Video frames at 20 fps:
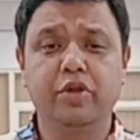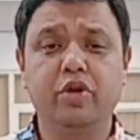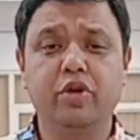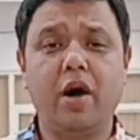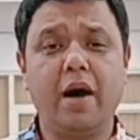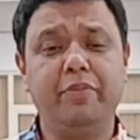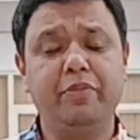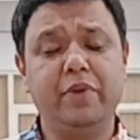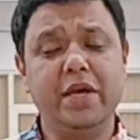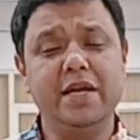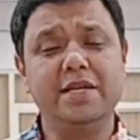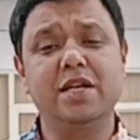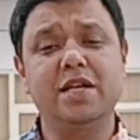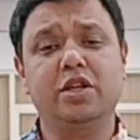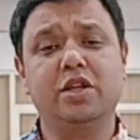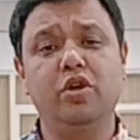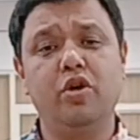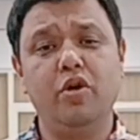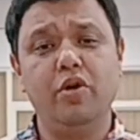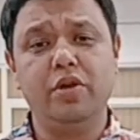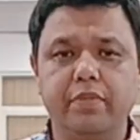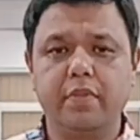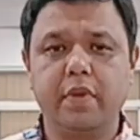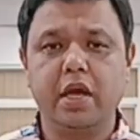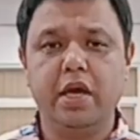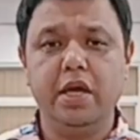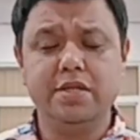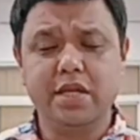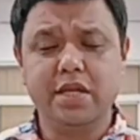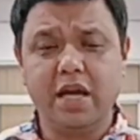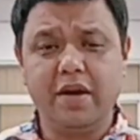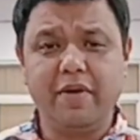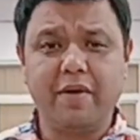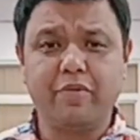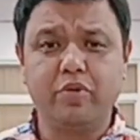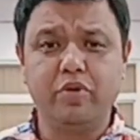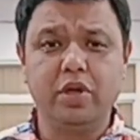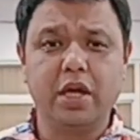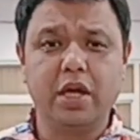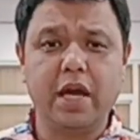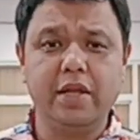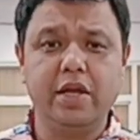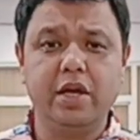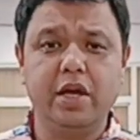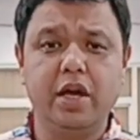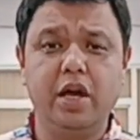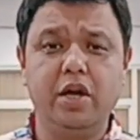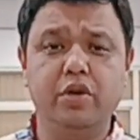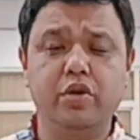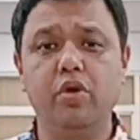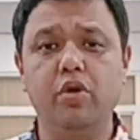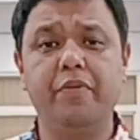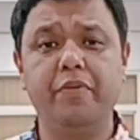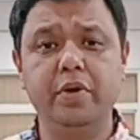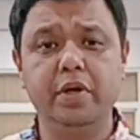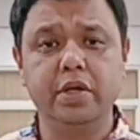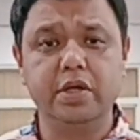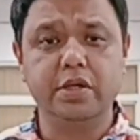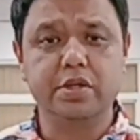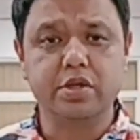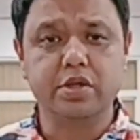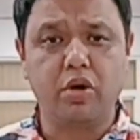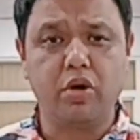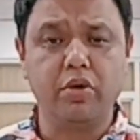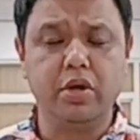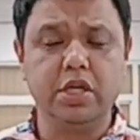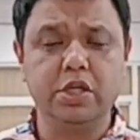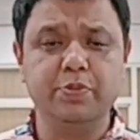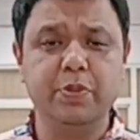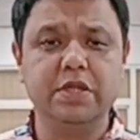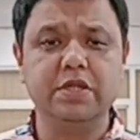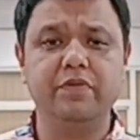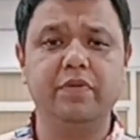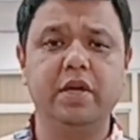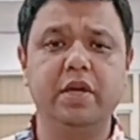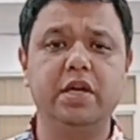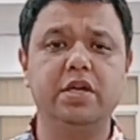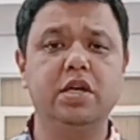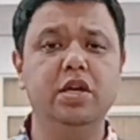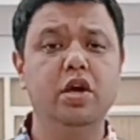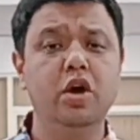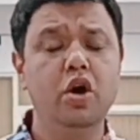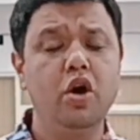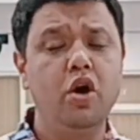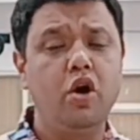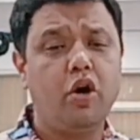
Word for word: तो आप देख सकते हो इस तरफ आपको दिखाई देगा ड्यूराफिट स्ट्रॉन्ग की स्पेसिफिकेशन